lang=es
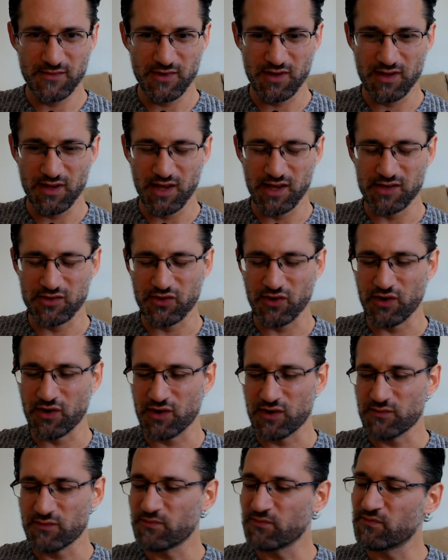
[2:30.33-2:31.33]

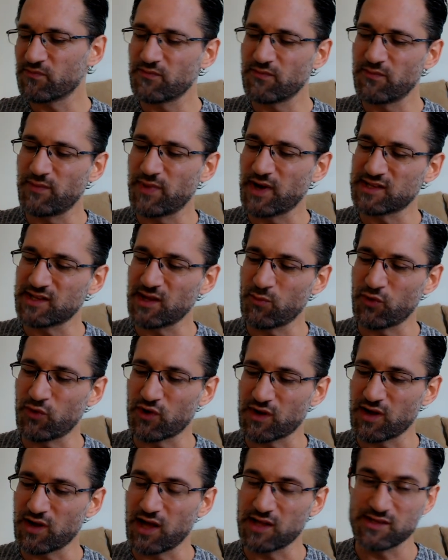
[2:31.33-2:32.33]
esto pasa
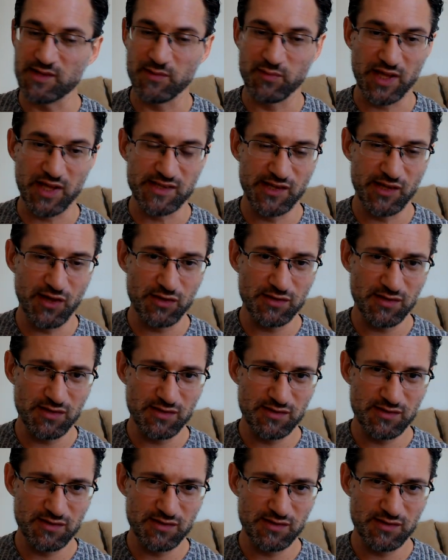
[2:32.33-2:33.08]
por aceptación,